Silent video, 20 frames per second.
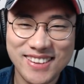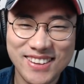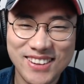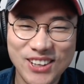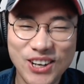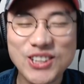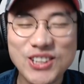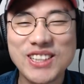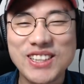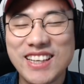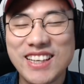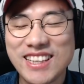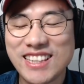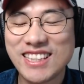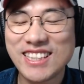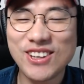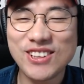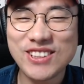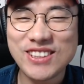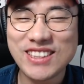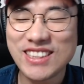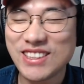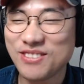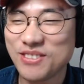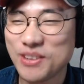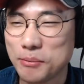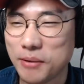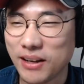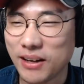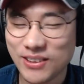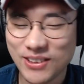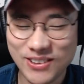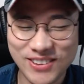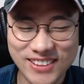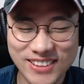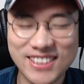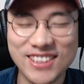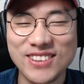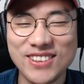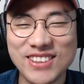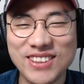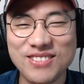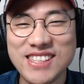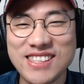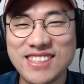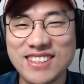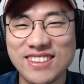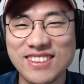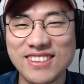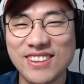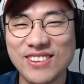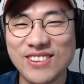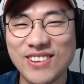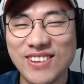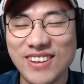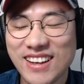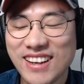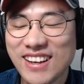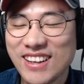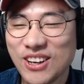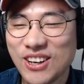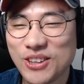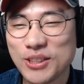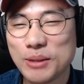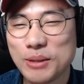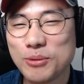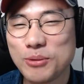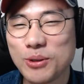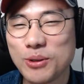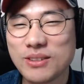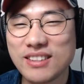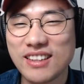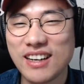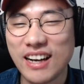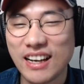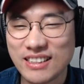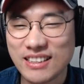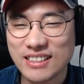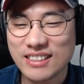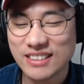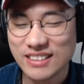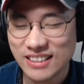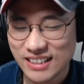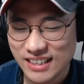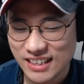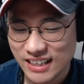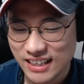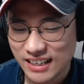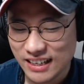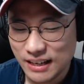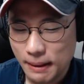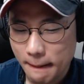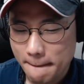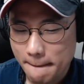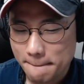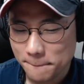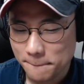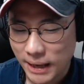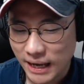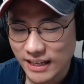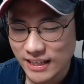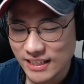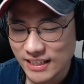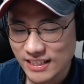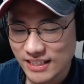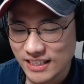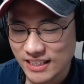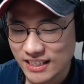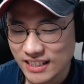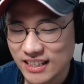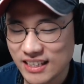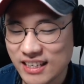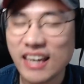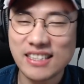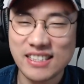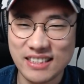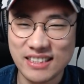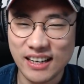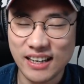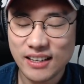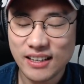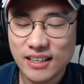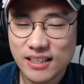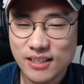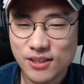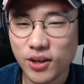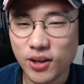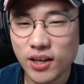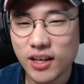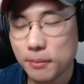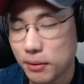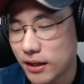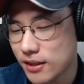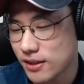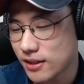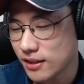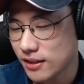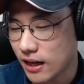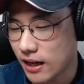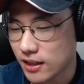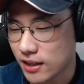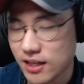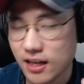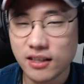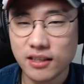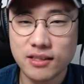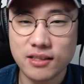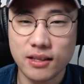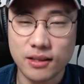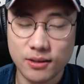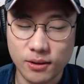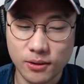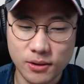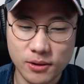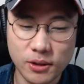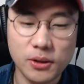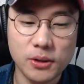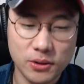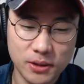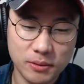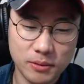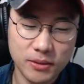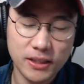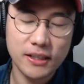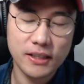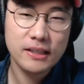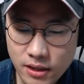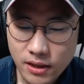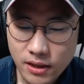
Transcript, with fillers: 형님 이 형님이 만들고 이 형님이 쓰는데도 형님 노트를 안 쓰니까 베이직이 깨진다. 저에게 베이직은 아까 체크리스트에 있었던 그런 것들입니다.